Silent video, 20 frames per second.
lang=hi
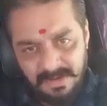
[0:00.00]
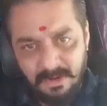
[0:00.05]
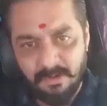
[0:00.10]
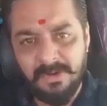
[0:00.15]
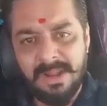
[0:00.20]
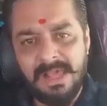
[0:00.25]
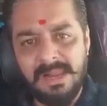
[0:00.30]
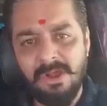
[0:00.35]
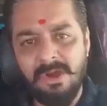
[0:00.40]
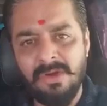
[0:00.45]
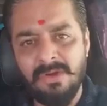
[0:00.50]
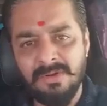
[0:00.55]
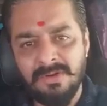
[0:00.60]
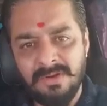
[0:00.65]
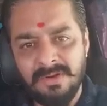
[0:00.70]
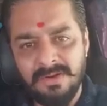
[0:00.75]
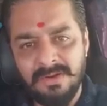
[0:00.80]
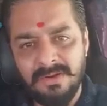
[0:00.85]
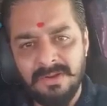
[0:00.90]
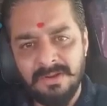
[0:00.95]
लौड़ा लो
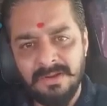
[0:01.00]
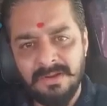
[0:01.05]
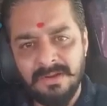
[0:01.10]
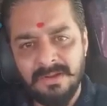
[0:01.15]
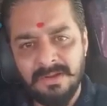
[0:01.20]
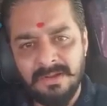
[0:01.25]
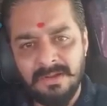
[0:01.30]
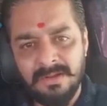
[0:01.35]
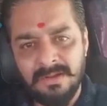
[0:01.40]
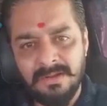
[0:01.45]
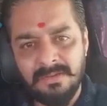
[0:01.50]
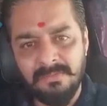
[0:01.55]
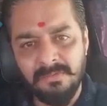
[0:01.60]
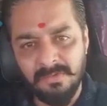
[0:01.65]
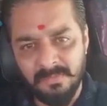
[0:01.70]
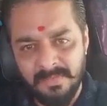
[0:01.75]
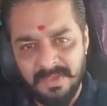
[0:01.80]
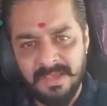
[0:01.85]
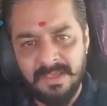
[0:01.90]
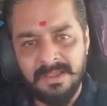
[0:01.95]

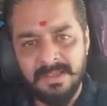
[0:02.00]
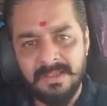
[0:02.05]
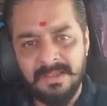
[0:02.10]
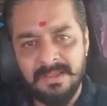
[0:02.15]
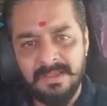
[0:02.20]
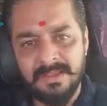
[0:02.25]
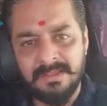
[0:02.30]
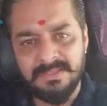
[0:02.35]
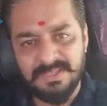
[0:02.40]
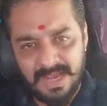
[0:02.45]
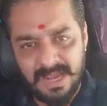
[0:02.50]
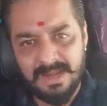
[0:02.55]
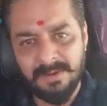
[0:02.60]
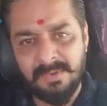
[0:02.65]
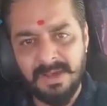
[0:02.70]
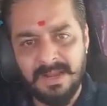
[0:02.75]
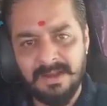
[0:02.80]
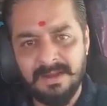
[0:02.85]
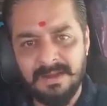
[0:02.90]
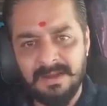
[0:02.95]
मुंह में चार
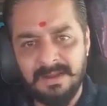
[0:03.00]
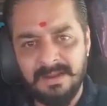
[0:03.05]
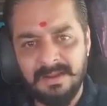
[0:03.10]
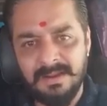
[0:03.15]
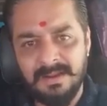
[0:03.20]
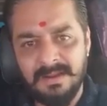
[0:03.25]
बार